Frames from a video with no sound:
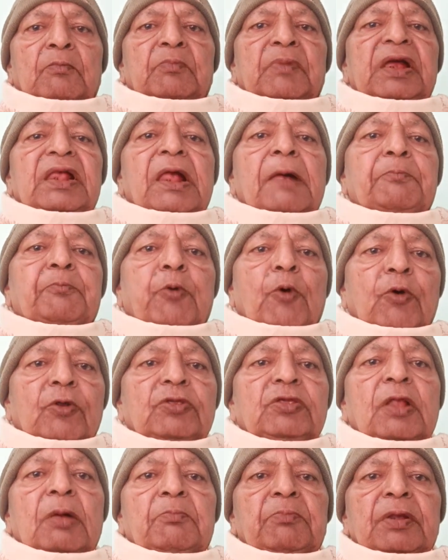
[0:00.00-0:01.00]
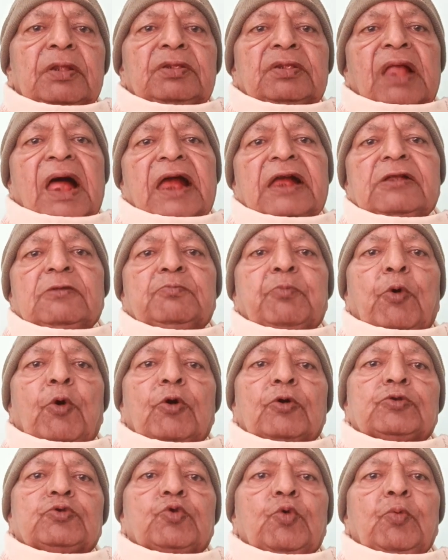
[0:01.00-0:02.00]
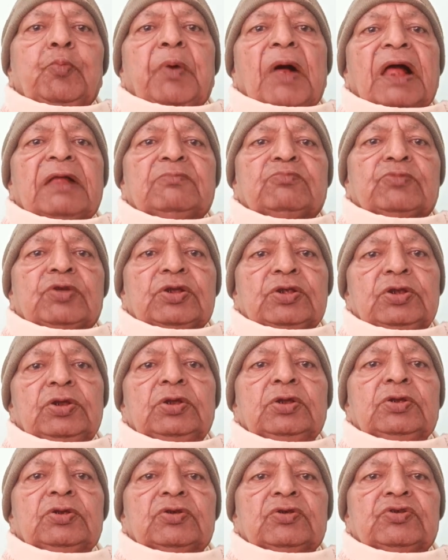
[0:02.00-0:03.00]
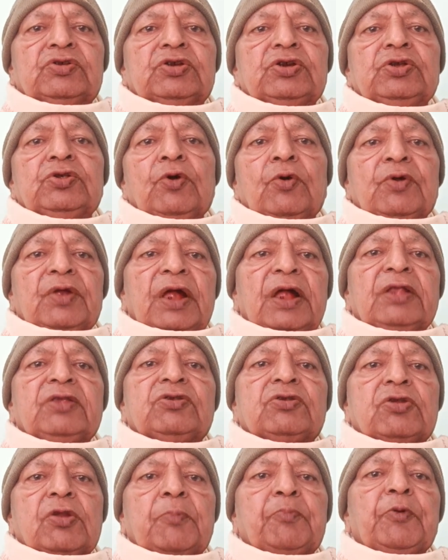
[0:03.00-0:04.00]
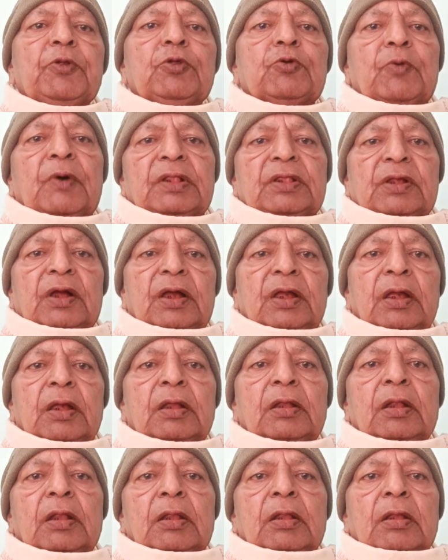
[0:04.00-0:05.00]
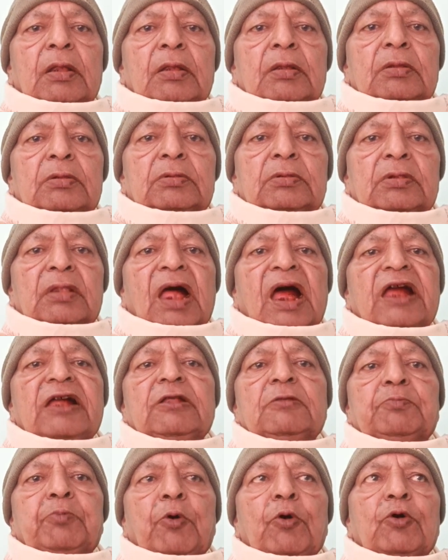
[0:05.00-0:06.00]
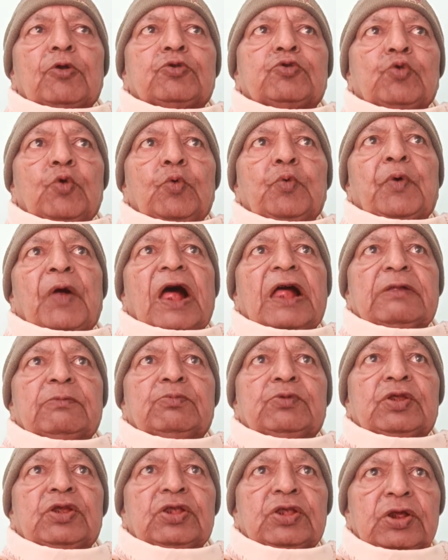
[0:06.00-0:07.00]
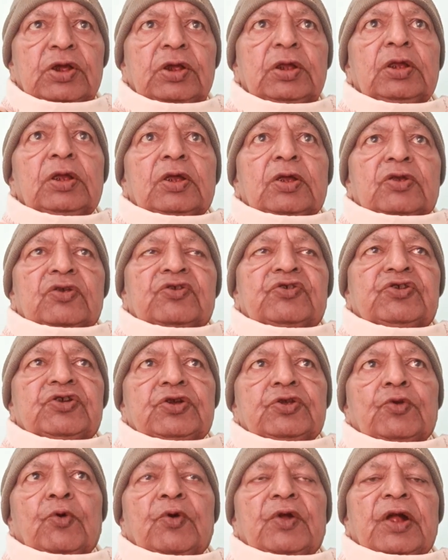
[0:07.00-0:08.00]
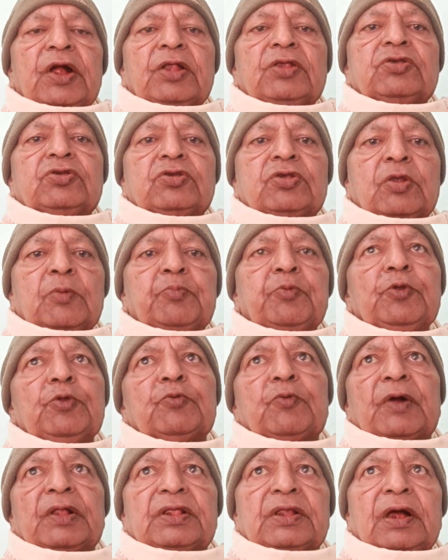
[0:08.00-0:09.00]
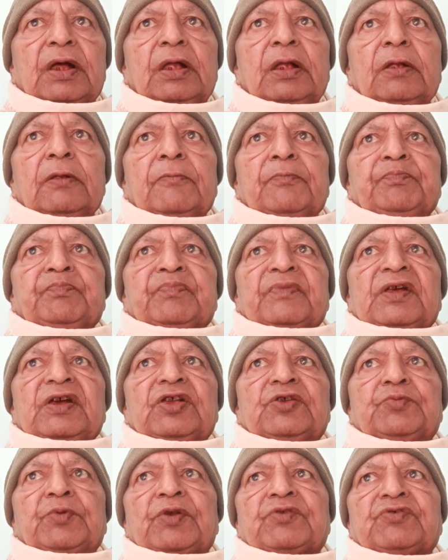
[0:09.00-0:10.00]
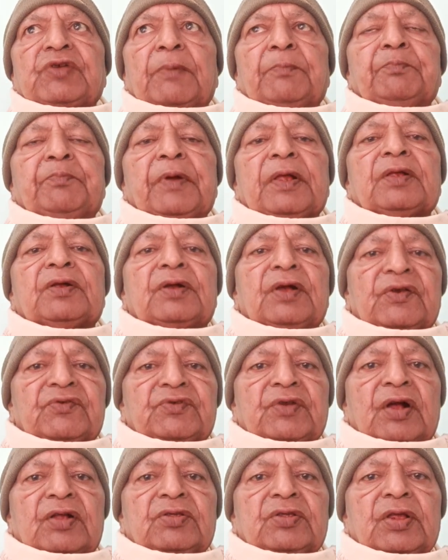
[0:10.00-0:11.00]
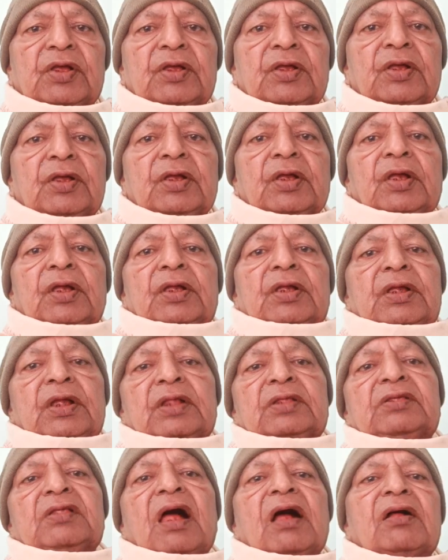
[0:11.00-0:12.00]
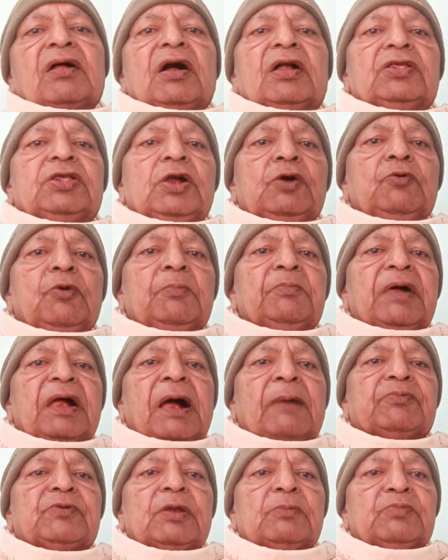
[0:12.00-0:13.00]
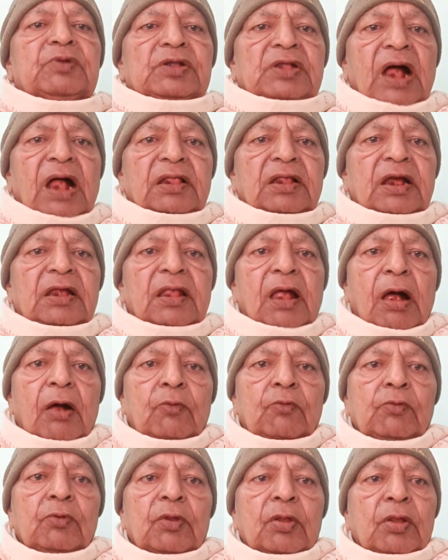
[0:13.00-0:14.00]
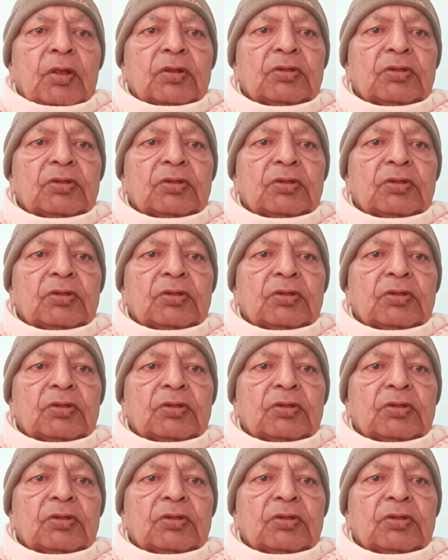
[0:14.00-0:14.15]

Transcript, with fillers: मेरा फ़ोन नंबर नाइन फोर टू फाइव थ्री जीरो एट ट्रिपल वन है नाइन फोर टू फाइव थ्री जीरो एट ट्रिपल वन है इस पर संपर्क कर सकते हैं इतना कहते हुए मैं आपसे विदा ले रहा हूँ